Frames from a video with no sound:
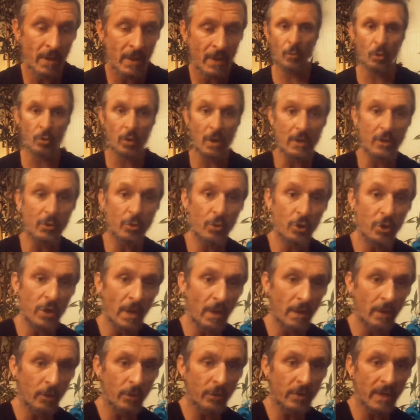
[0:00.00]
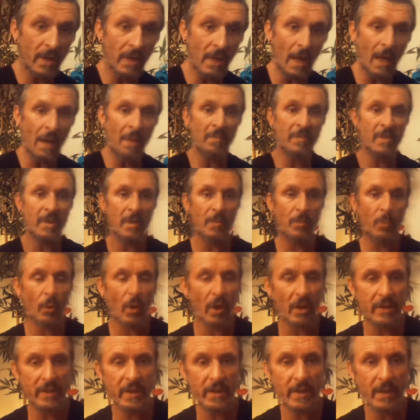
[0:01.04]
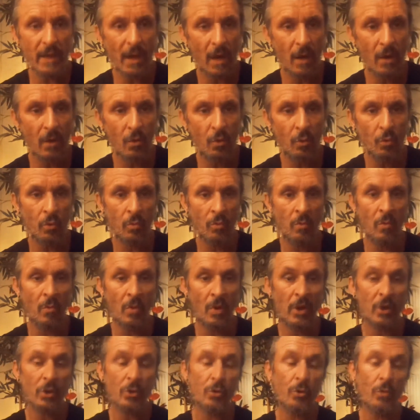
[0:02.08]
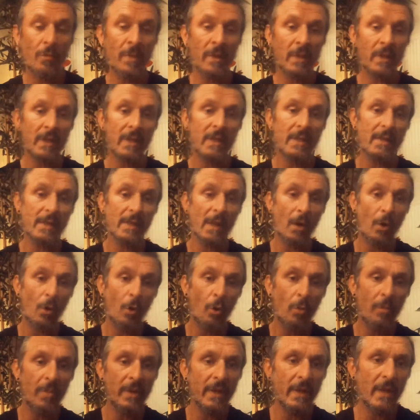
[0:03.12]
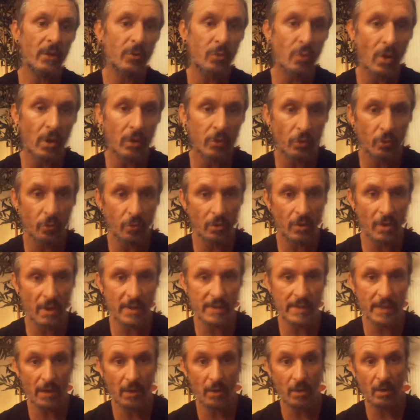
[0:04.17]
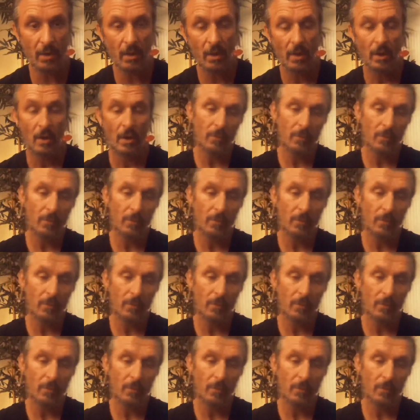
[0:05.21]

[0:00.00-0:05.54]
Bon, là-dessus, j'ai un côté un petit peu radical où moi, je mettrais ça obligatoire dans toutes les écoles.